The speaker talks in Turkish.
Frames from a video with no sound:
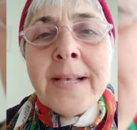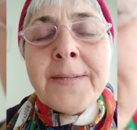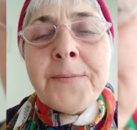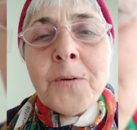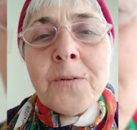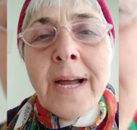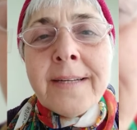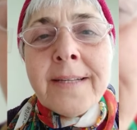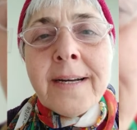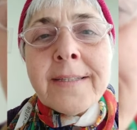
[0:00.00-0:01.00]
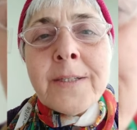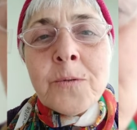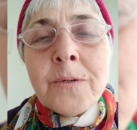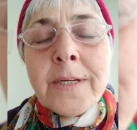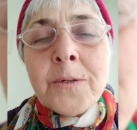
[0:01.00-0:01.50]
Sifonlarda
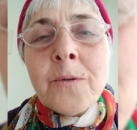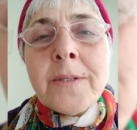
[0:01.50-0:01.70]
atık suların